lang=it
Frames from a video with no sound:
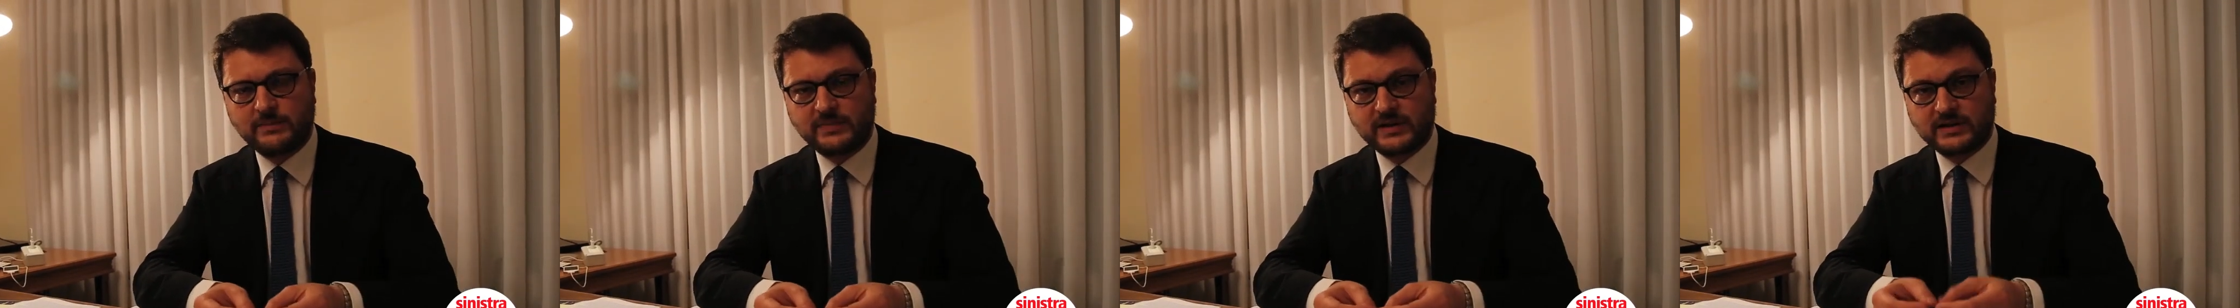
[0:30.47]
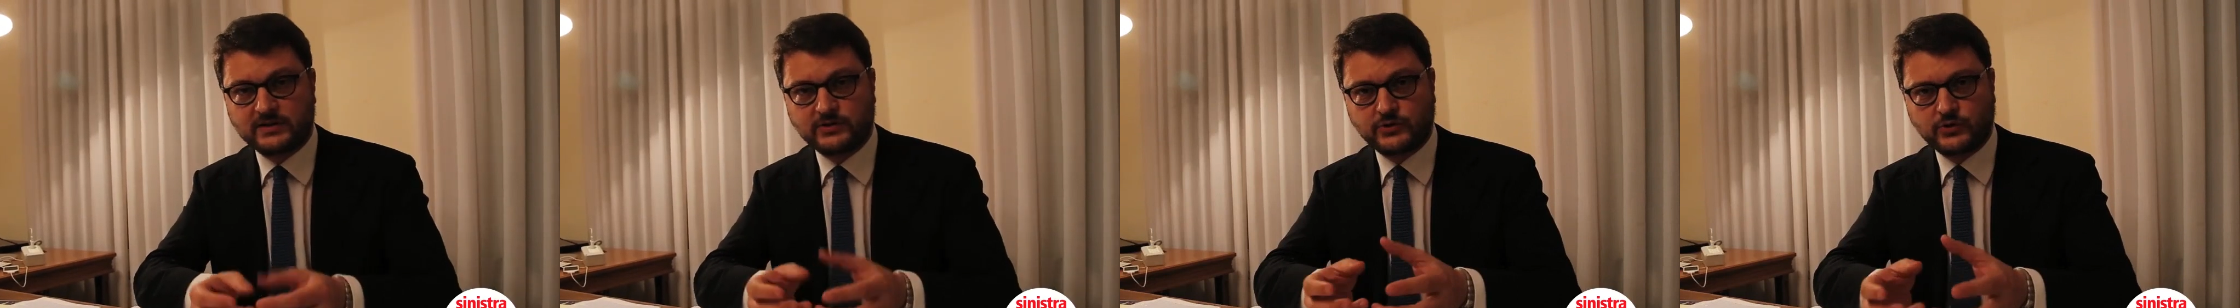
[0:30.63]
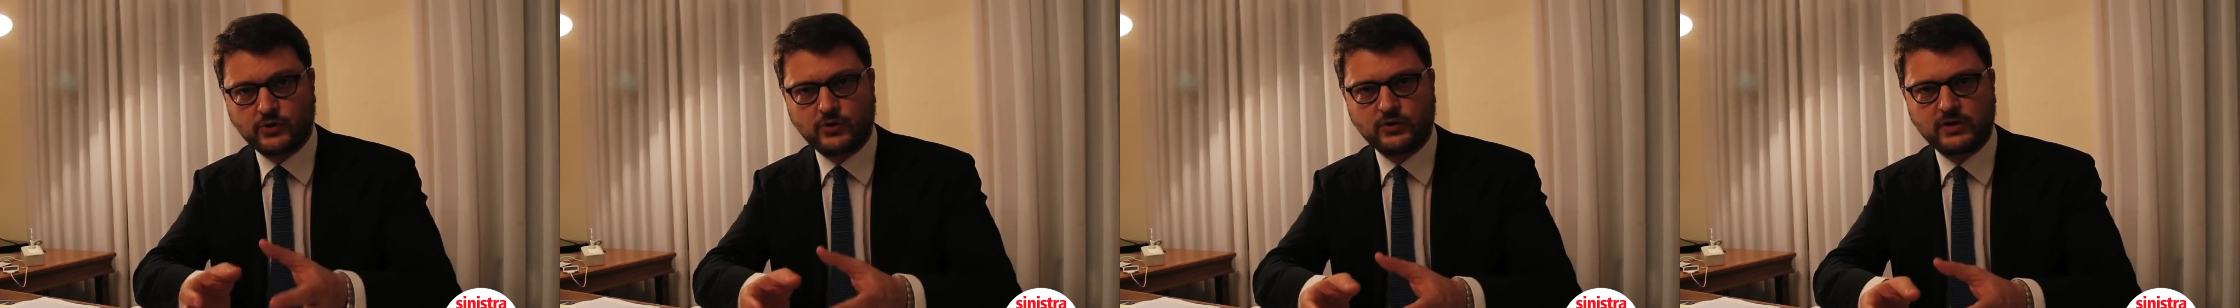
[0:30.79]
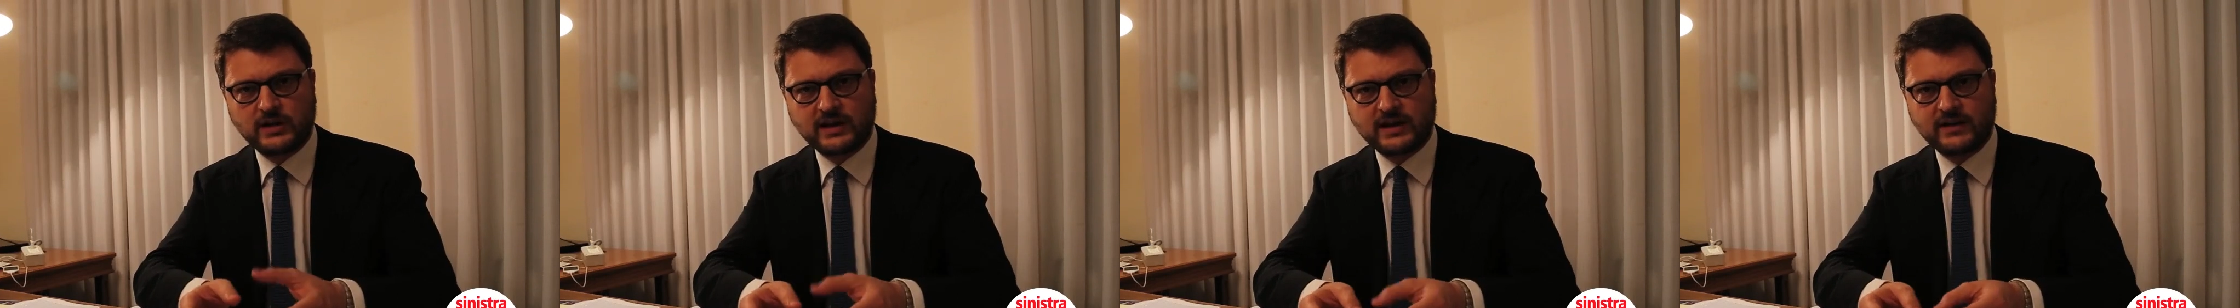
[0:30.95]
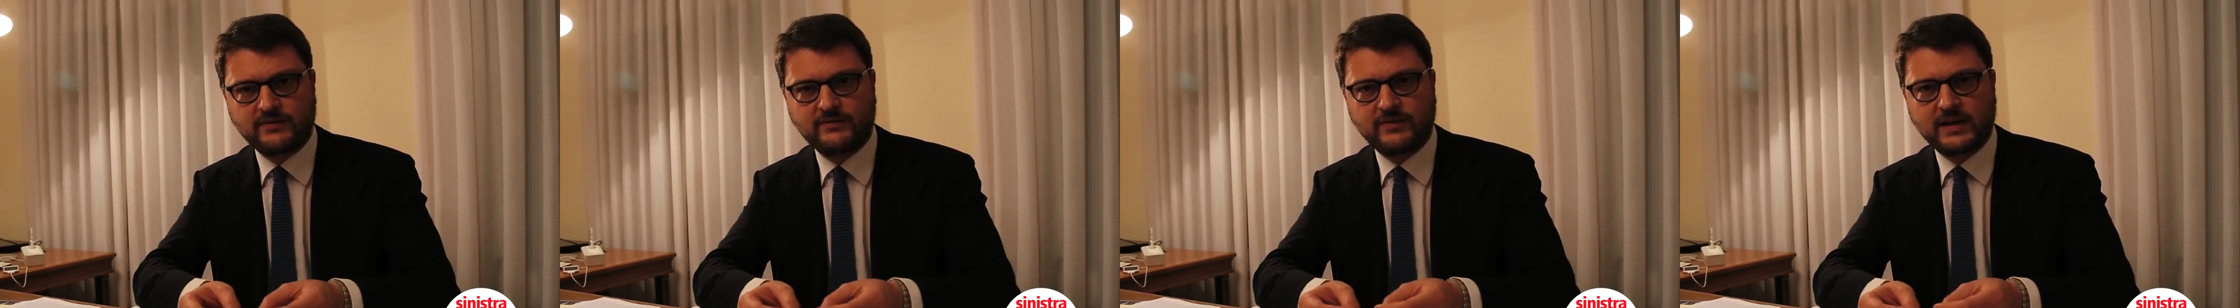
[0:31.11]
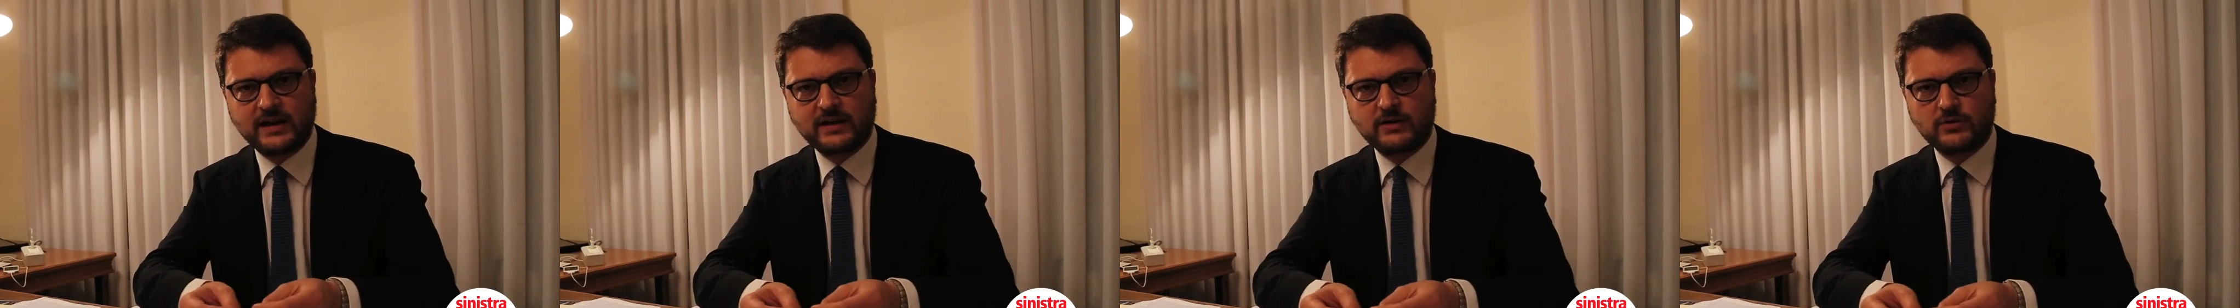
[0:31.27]
persone
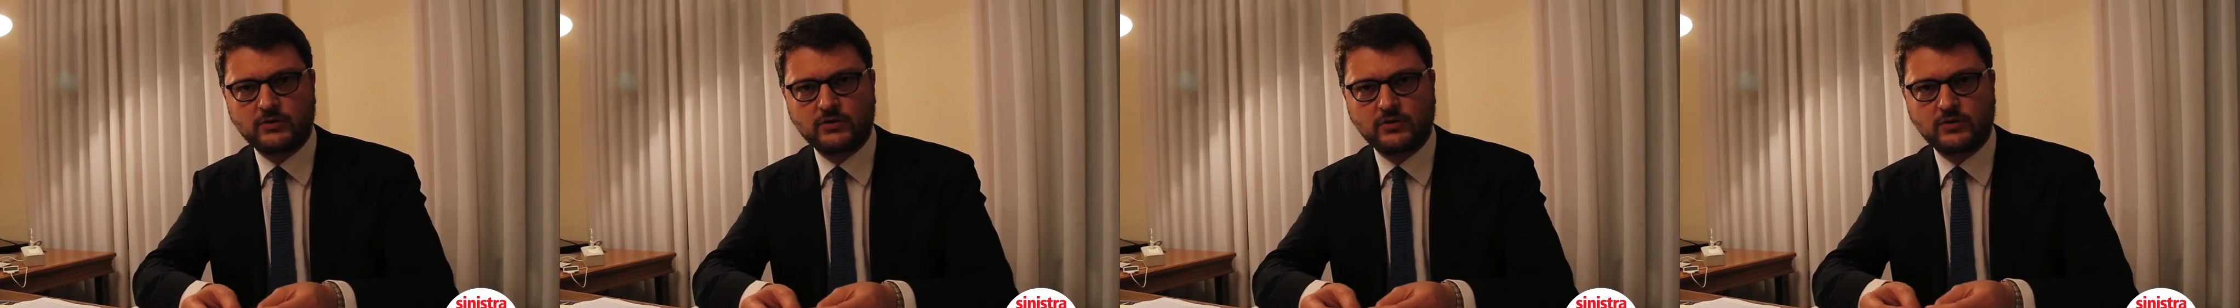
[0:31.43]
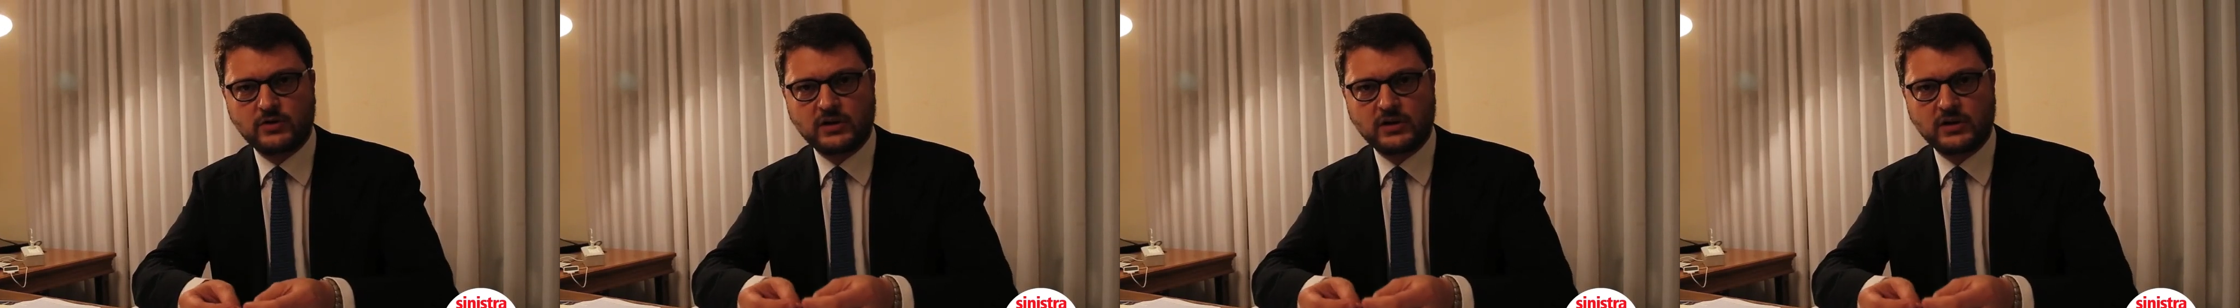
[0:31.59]
che vengono